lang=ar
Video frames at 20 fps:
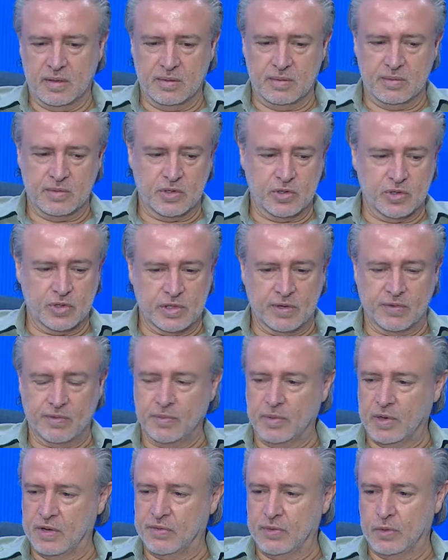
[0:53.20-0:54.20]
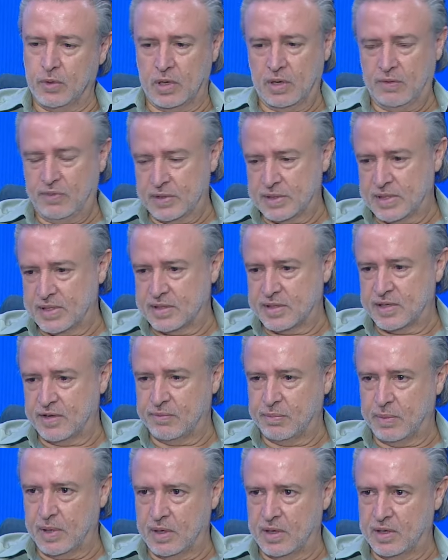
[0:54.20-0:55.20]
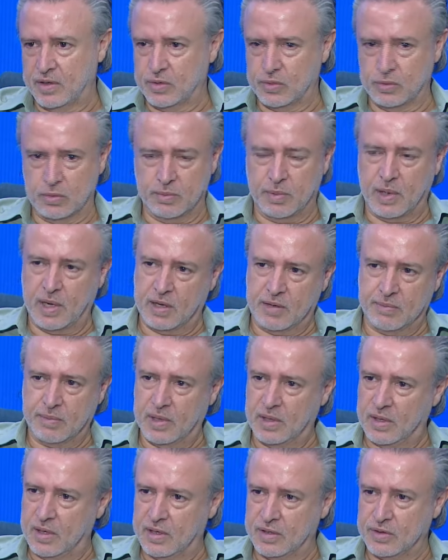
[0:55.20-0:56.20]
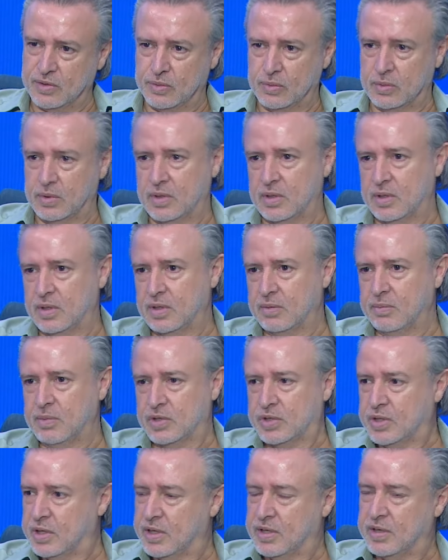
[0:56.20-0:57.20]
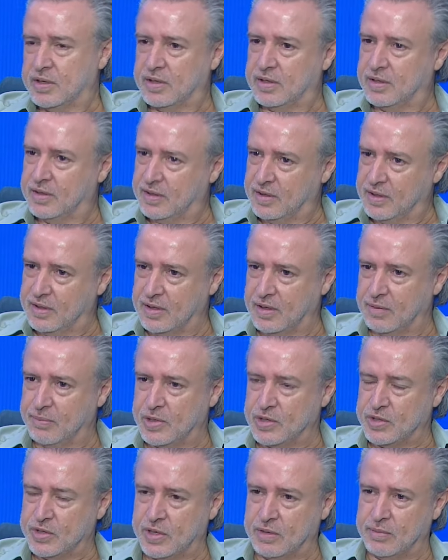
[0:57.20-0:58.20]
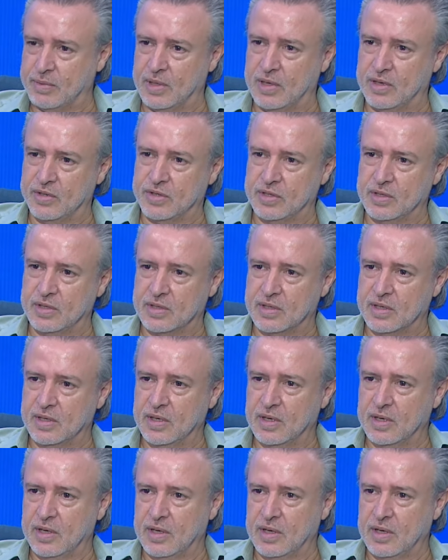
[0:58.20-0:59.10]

سي جوزيف نعرف انه هلا فصل الصيف بلش والبحر بلش والمشاكل البشره بلشت نعم